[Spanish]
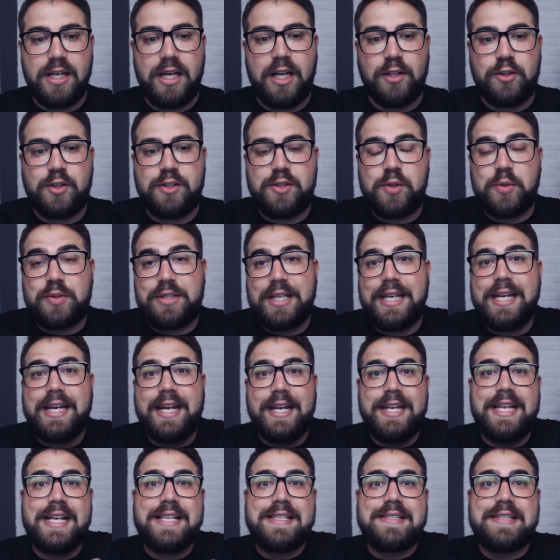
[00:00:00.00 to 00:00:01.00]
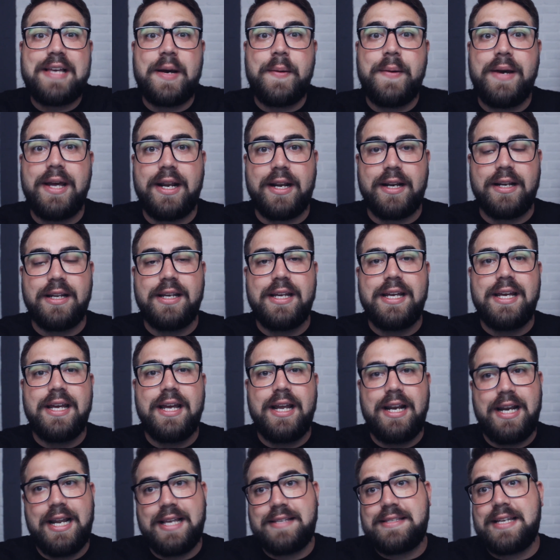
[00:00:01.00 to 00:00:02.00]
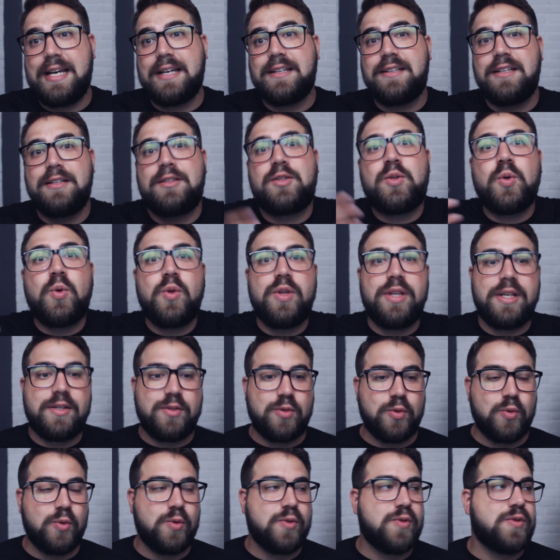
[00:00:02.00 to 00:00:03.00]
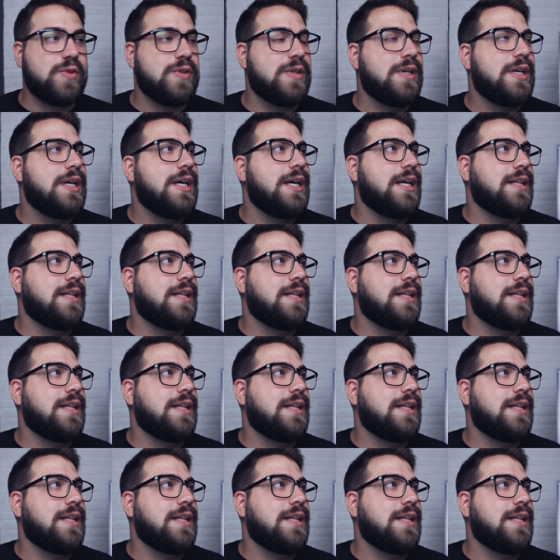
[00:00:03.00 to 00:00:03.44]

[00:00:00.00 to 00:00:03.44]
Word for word: Entonces, si ustedes querían saber la exactitud de sus,